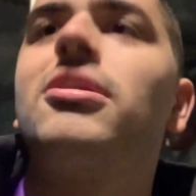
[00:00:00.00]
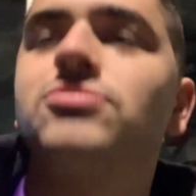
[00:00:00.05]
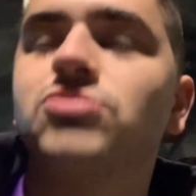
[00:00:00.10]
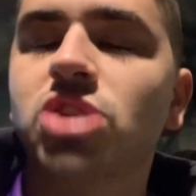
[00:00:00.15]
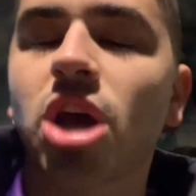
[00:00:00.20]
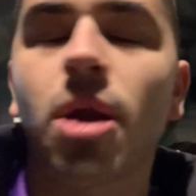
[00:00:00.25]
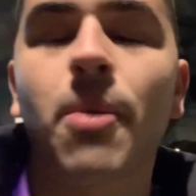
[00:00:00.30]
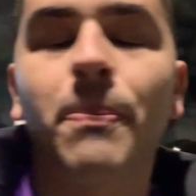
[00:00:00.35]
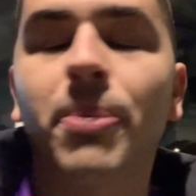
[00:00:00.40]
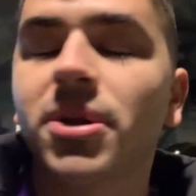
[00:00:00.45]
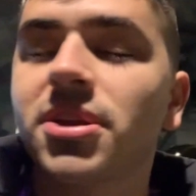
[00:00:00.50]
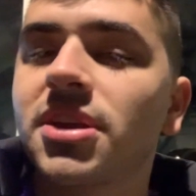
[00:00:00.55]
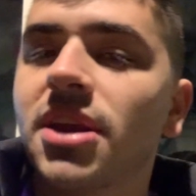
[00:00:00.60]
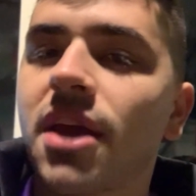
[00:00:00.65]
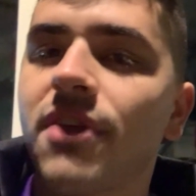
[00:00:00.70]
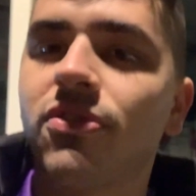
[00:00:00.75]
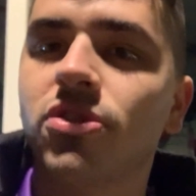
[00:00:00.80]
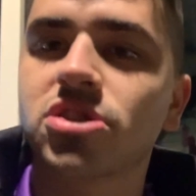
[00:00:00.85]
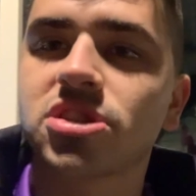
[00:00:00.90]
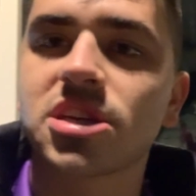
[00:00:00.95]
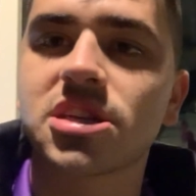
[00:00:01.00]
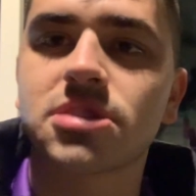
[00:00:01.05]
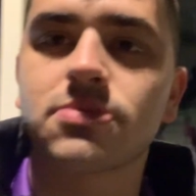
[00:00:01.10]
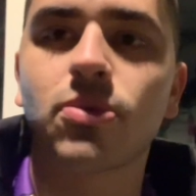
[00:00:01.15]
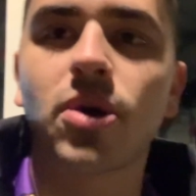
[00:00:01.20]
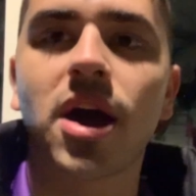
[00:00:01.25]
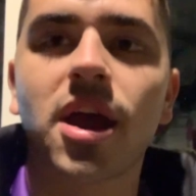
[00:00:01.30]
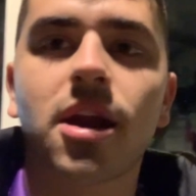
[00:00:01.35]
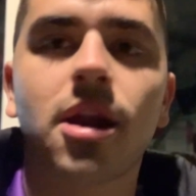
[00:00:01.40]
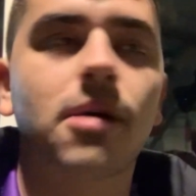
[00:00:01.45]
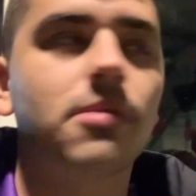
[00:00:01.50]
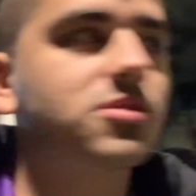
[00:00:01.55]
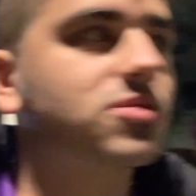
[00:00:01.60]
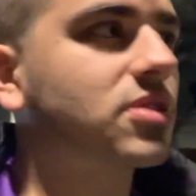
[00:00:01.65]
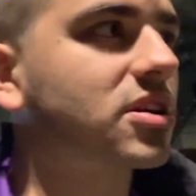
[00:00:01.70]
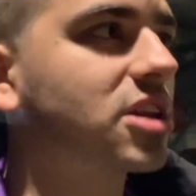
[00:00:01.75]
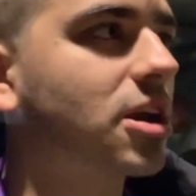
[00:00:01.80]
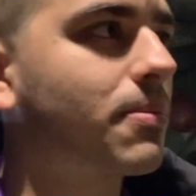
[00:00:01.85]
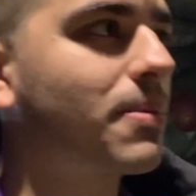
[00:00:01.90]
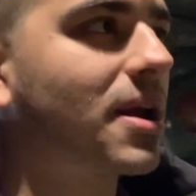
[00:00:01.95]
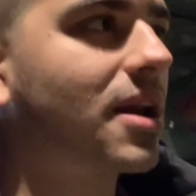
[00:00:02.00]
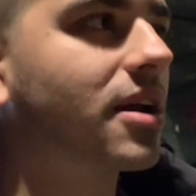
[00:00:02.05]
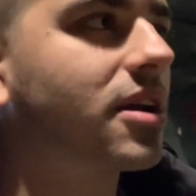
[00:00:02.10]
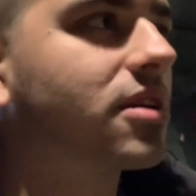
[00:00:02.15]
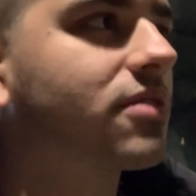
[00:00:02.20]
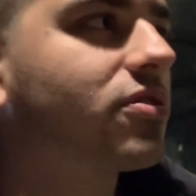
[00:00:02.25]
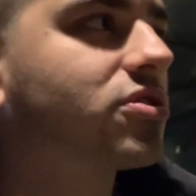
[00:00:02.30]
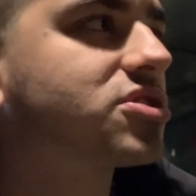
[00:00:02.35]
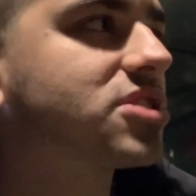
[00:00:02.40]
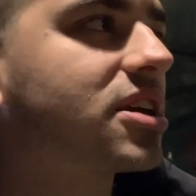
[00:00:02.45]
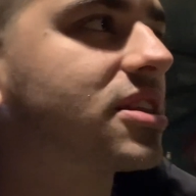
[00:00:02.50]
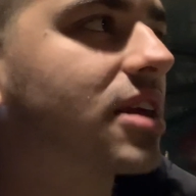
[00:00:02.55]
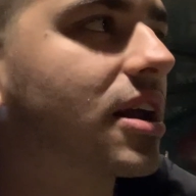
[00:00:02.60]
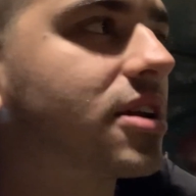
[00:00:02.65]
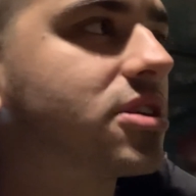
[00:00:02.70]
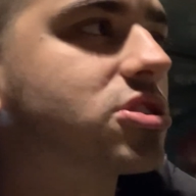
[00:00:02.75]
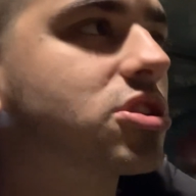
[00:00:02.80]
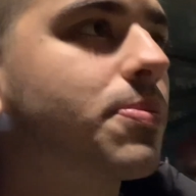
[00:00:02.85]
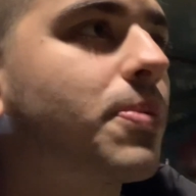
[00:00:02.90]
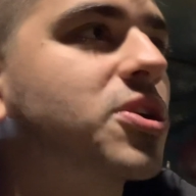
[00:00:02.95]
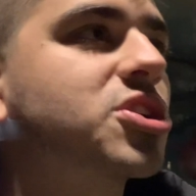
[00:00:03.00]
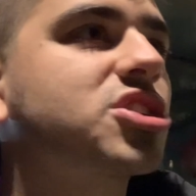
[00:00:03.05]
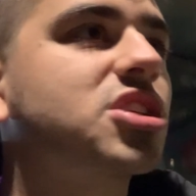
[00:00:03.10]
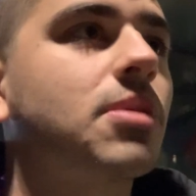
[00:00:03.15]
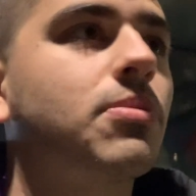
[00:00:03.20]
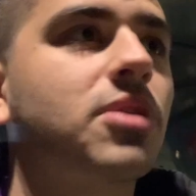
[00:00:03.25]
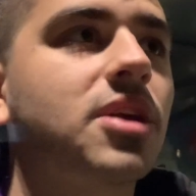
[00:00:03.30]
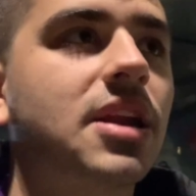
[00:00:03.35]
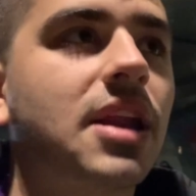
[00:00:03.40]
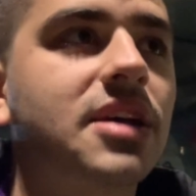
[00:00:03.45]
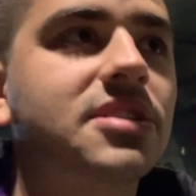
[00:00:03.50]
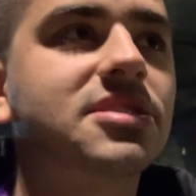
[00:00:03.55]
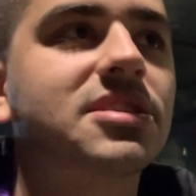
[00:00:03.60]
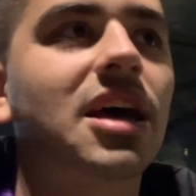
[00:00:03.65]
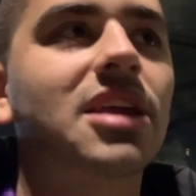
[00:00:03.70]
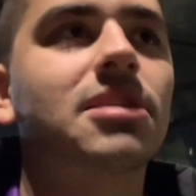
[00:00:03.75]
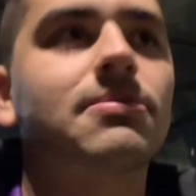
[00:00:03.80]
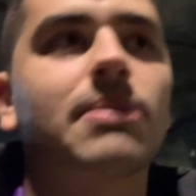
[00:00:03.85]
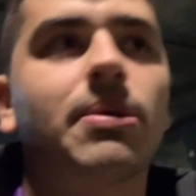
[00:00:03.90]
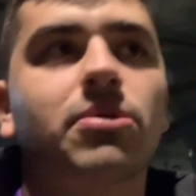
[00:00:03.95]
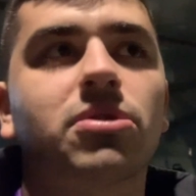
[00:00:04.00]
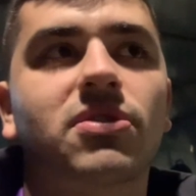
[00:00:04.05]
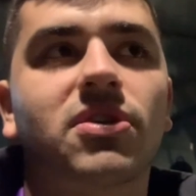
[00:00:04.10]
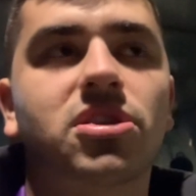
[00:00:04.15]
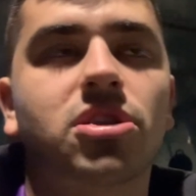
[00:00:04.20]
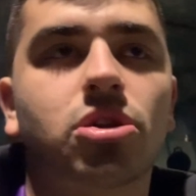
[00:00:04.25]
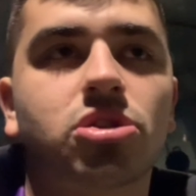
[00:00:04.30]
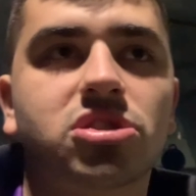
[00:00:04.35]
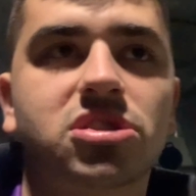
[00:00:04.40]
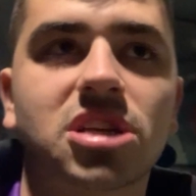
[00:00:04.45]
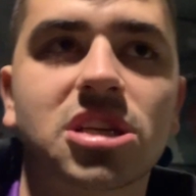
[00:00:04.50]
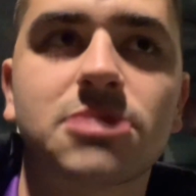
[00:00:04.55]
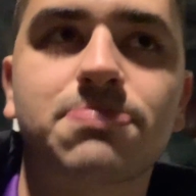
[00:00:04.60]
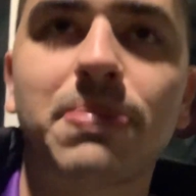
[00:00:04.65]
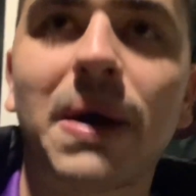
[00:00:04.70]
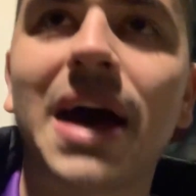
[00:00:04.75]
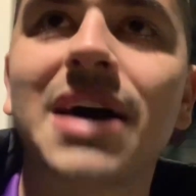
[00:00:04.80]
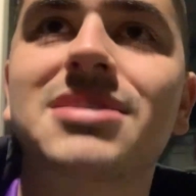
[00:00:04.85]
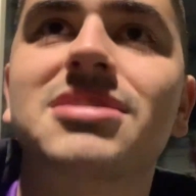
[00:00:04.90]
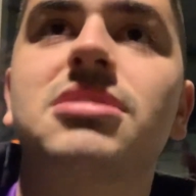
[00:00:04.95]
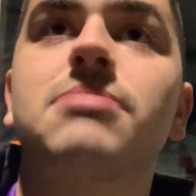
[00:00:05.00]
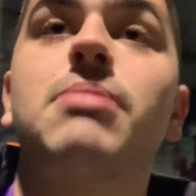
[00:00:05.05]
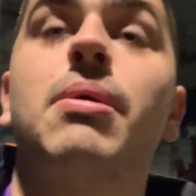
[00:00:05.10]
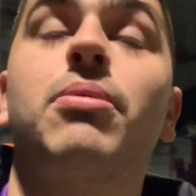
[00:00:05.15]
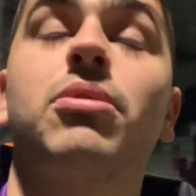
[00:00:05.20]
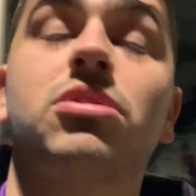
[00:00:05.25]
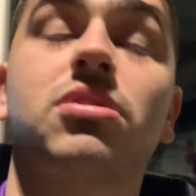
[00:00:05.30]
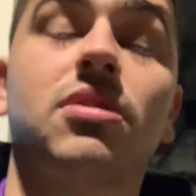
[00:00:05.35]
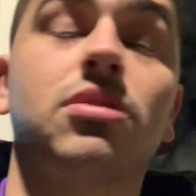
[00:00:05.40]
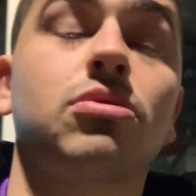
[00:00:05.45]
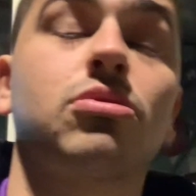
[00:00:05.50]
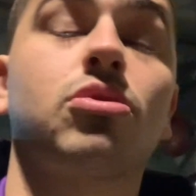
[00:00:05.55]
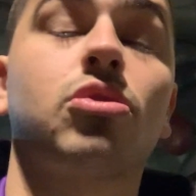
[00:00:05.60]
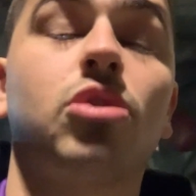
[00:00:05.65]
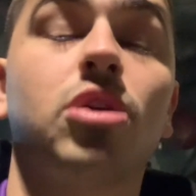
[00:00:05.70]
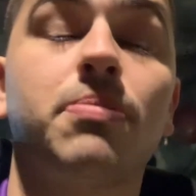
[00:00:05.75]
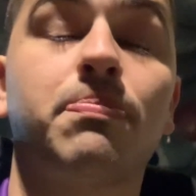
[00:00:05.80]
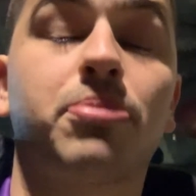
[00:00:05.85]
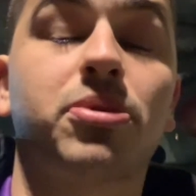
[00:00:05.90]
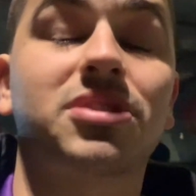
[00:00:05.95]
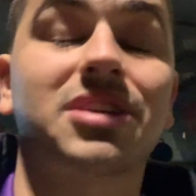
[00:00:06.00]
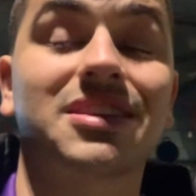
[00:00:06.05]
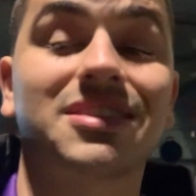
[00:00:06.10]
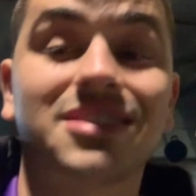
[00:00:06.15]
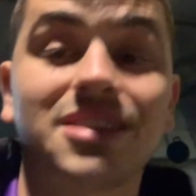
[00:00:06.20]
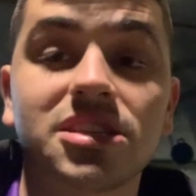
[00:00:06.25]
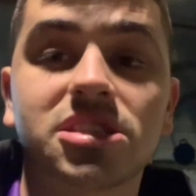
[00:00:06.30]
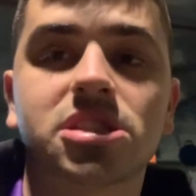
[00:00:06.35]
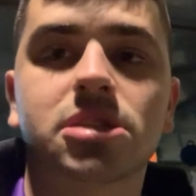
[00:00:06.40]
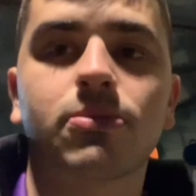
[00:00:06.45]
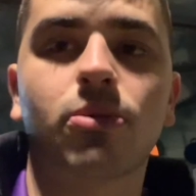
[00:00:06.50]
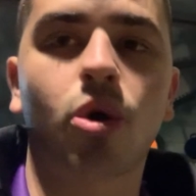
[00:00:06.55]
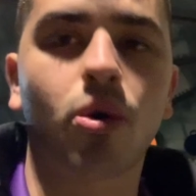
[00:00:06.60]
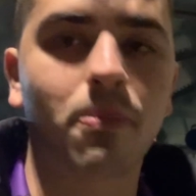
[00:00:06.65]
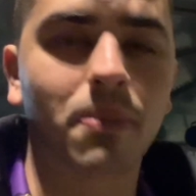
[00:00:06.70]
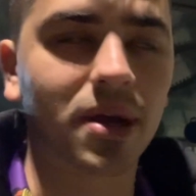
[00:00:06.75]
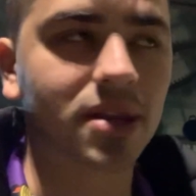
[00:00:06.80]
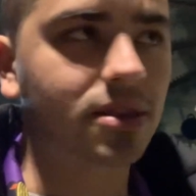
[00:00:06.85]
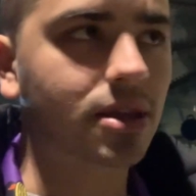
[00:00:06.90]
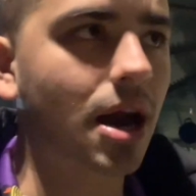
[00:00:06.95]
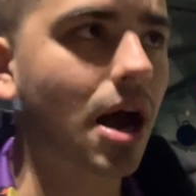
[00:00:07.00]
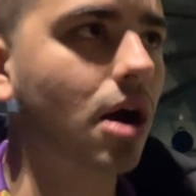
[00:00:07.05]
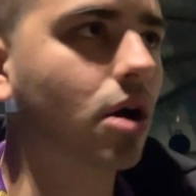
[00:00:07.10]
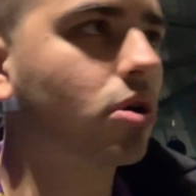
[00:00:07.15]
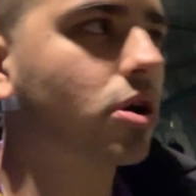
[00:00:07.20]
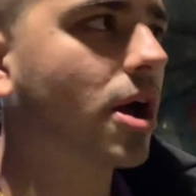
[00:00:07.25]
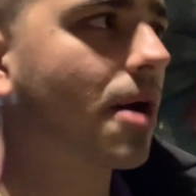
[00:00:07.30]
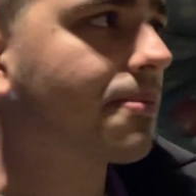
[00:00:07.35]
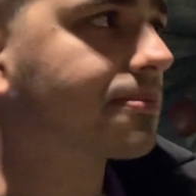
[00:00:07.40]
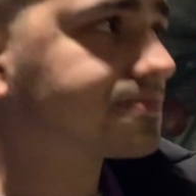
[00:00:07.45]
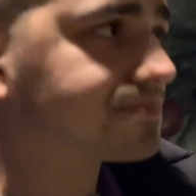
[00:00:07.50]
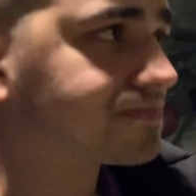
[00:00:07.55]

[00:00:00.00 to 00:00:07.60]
c'era un po' di nervosismo, era una squadra bella nervosetta all'inizio, poi ci siamo rilassati, abbiamo trovato i nostri spazi, abbiamo trovato un gol importantissimo con Mandragora,